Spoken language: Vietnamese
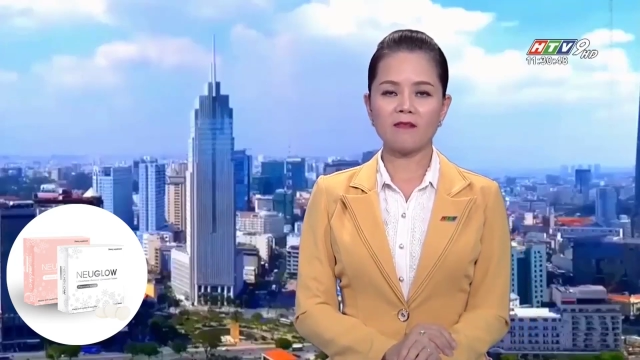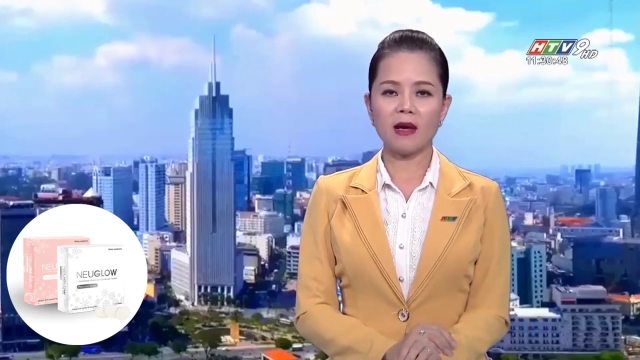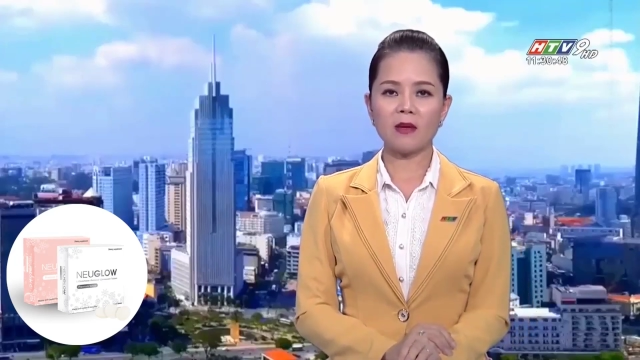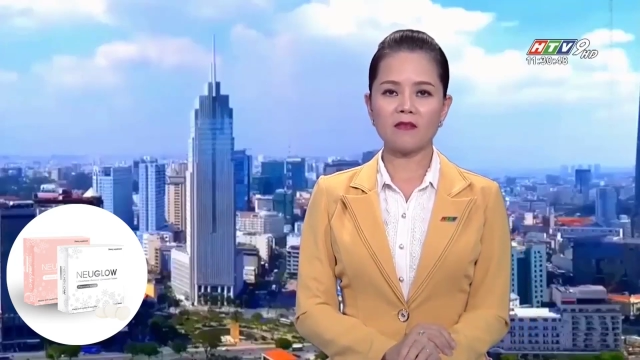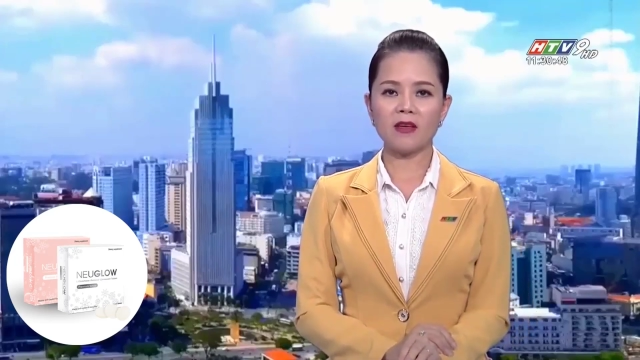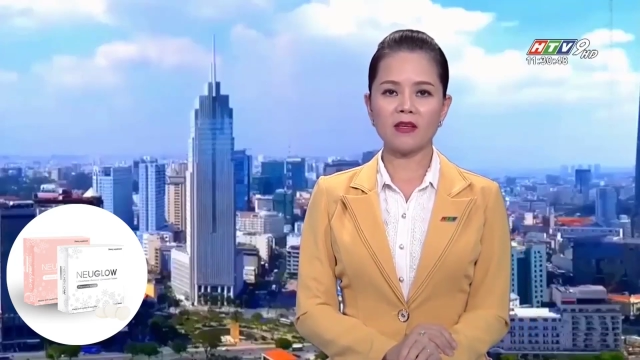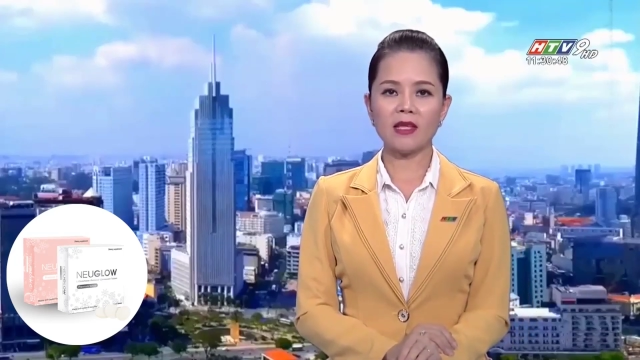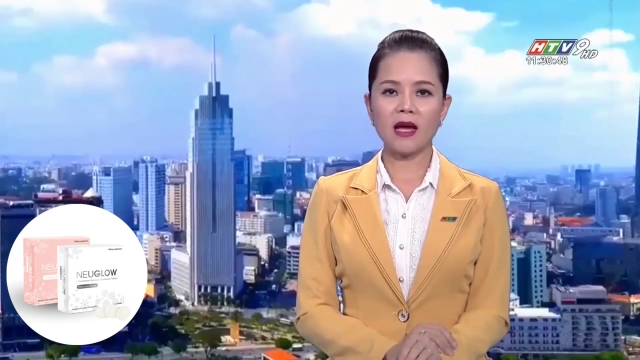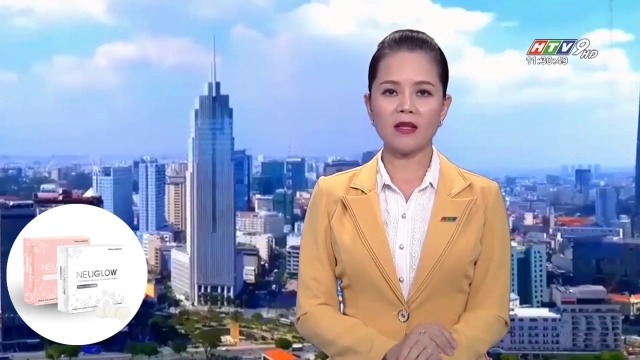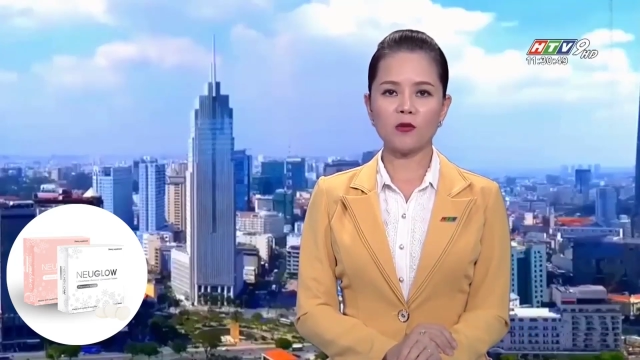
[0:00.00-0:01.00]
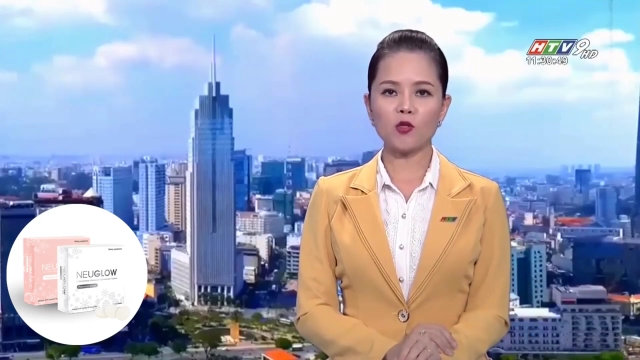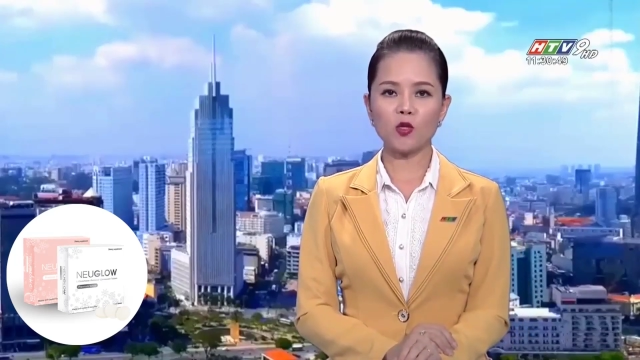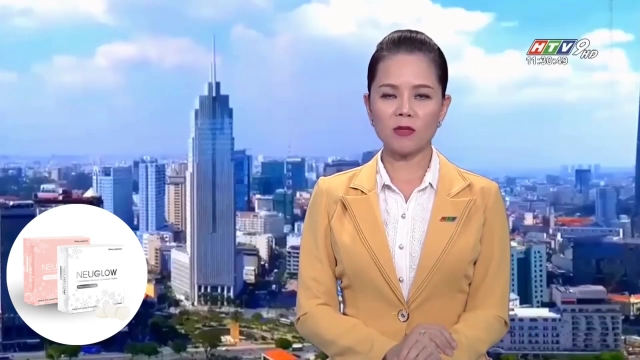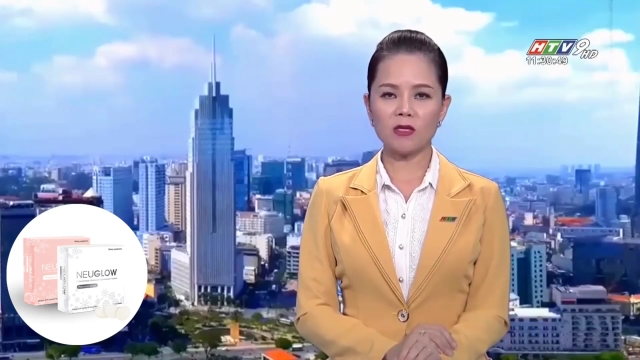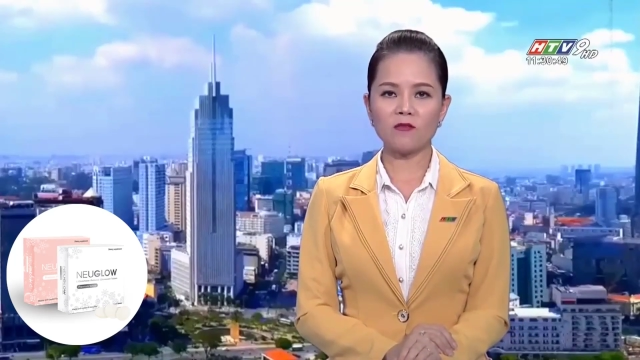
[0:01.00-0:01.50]
và Bệnh viện Gia liễu
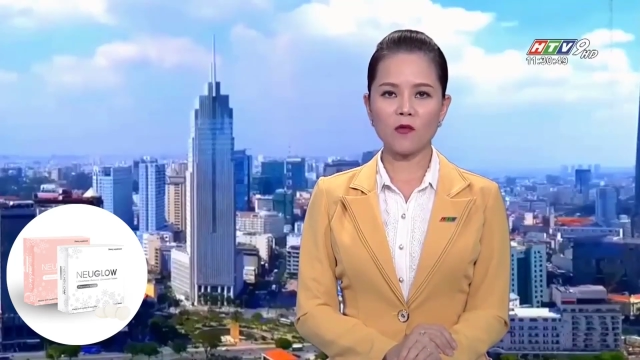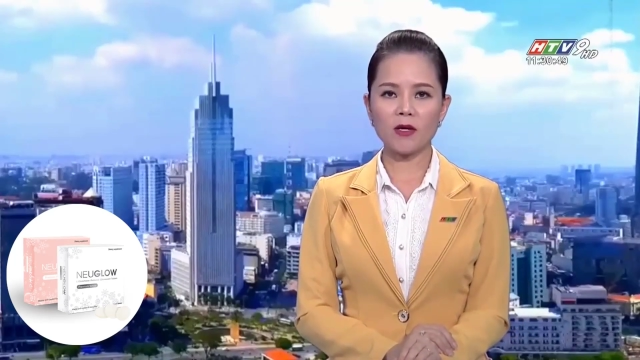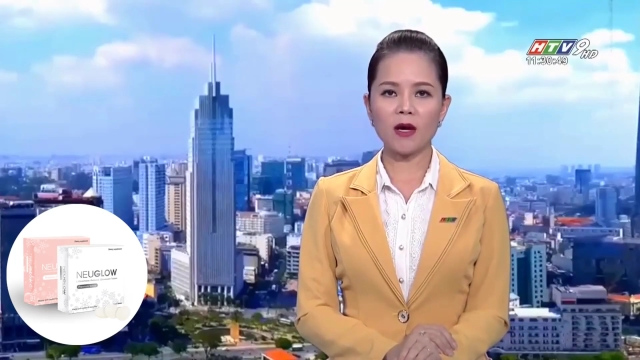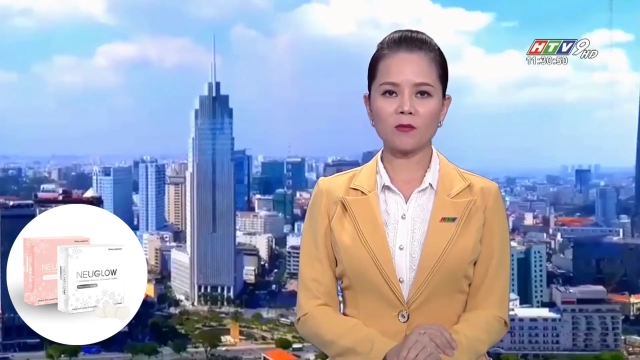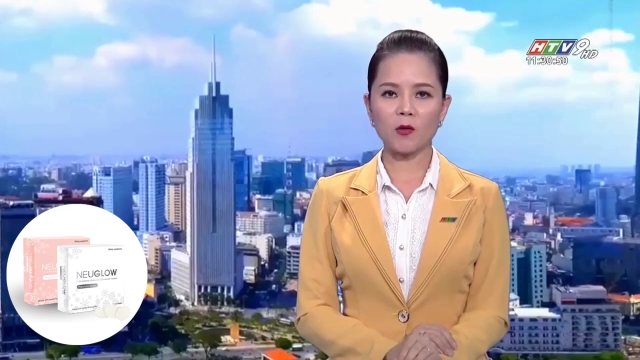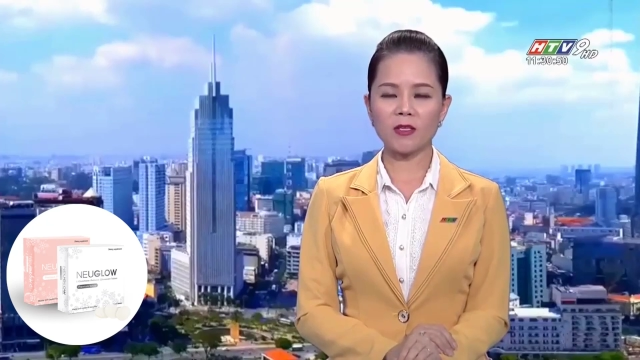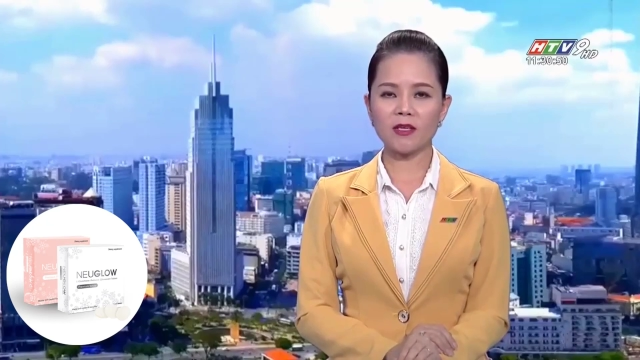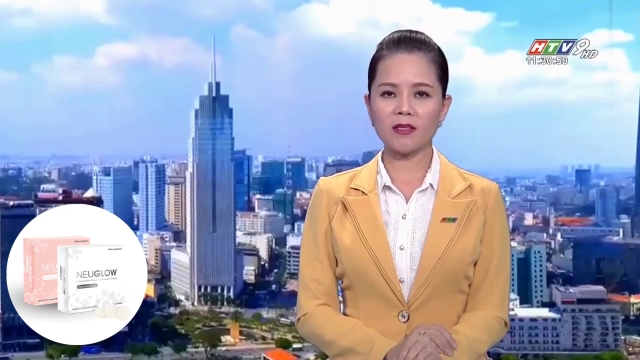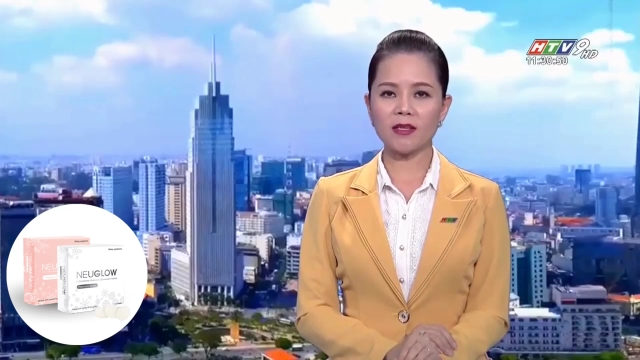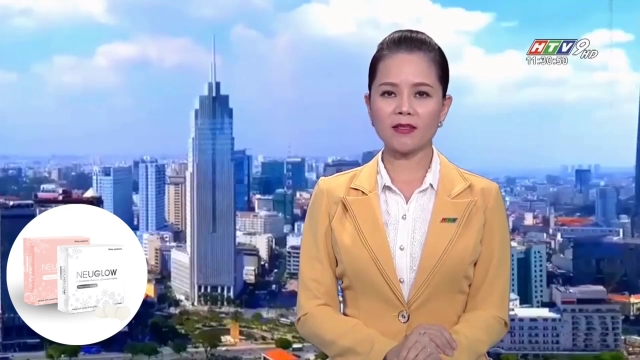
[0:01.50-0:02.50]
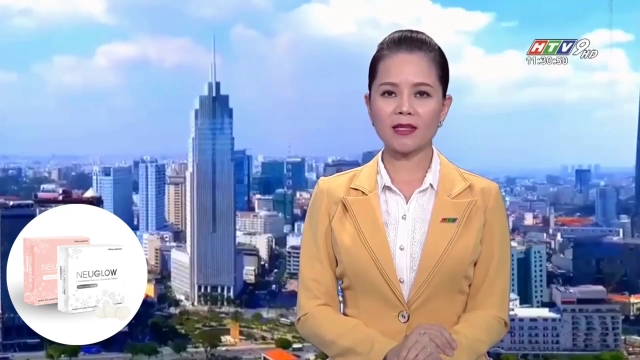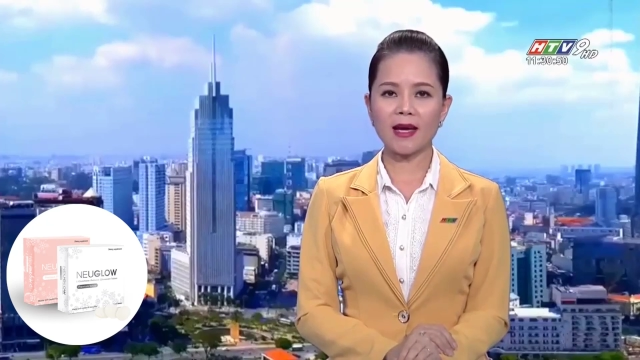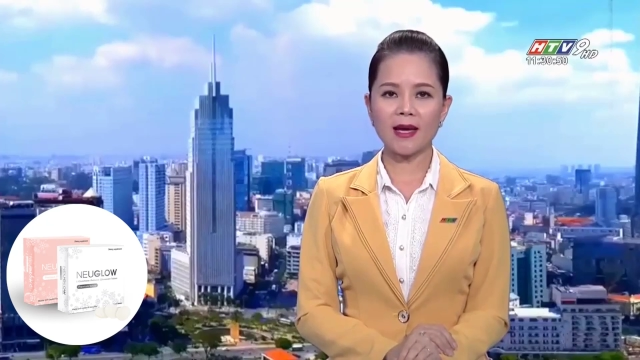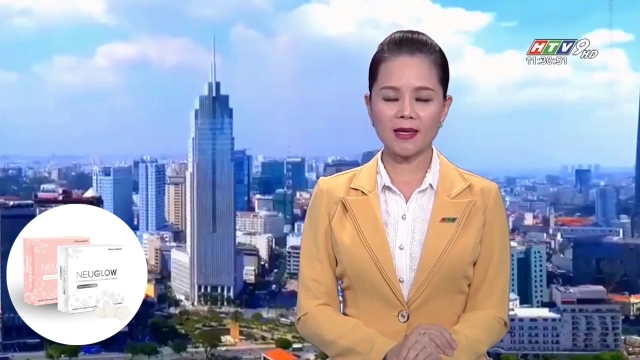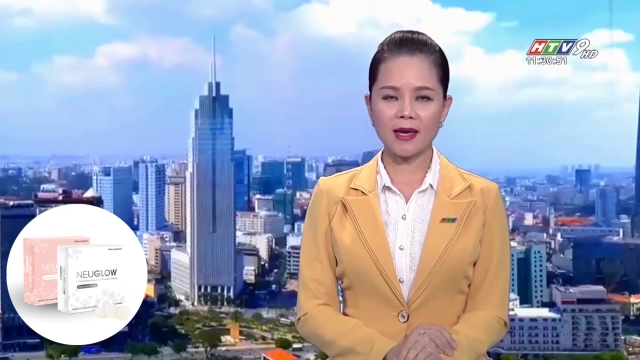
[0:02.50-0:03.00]
Trung ương phối hợp tổ chức diễn
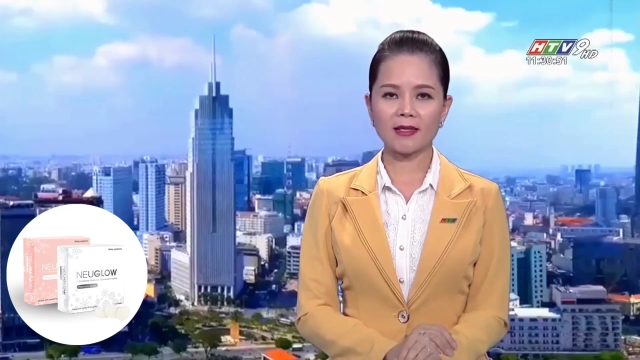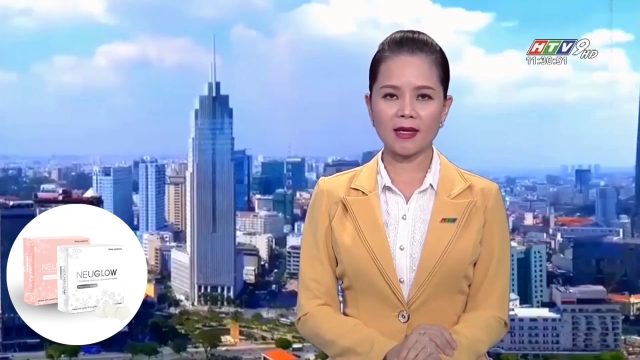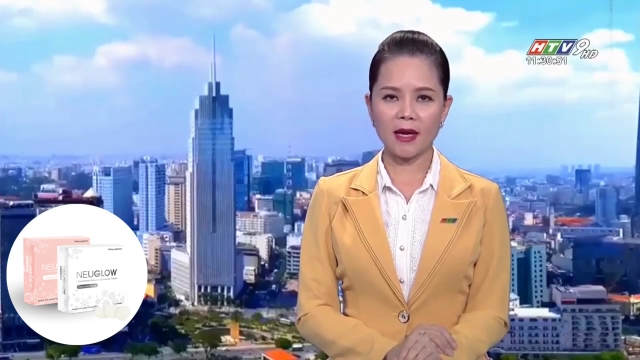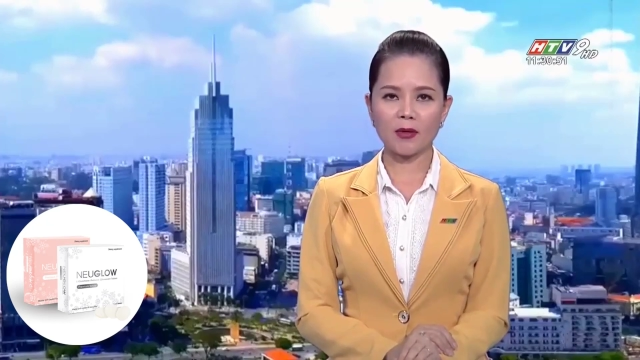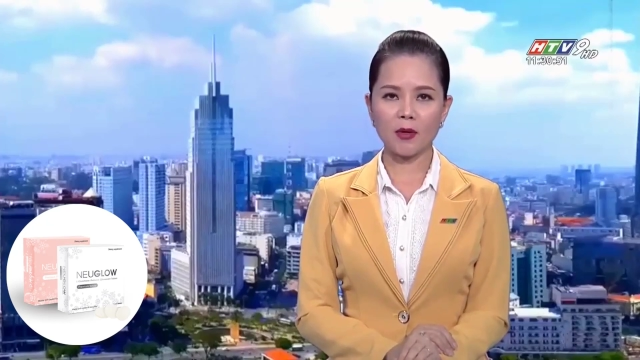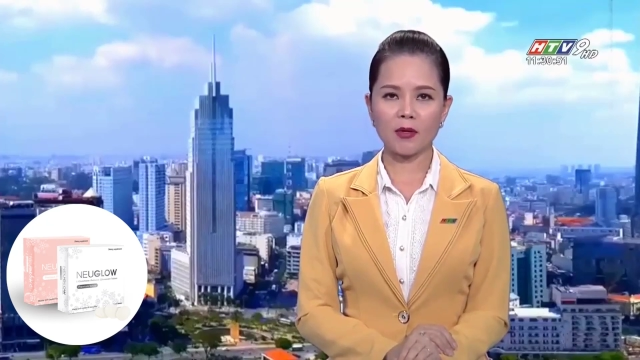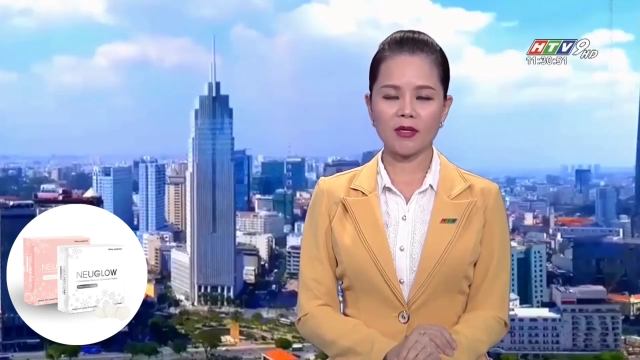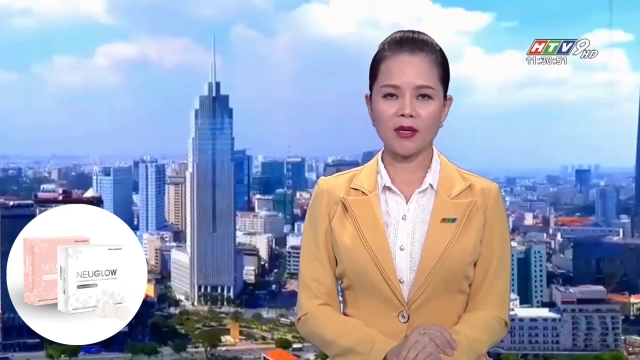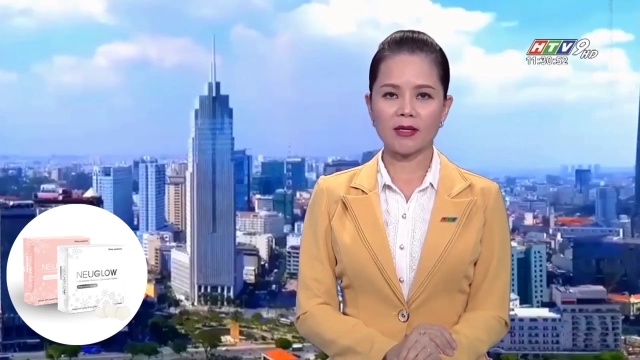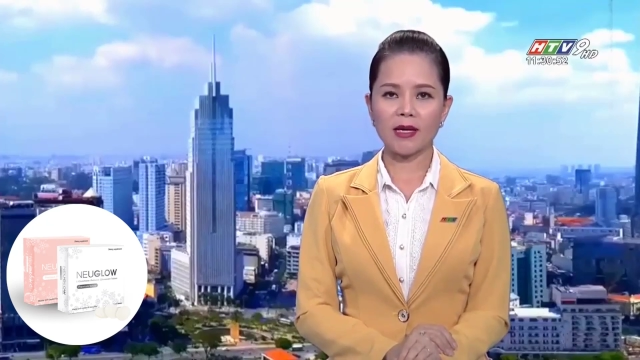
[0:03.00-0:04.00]
ra 2 ngày tại Hà Nội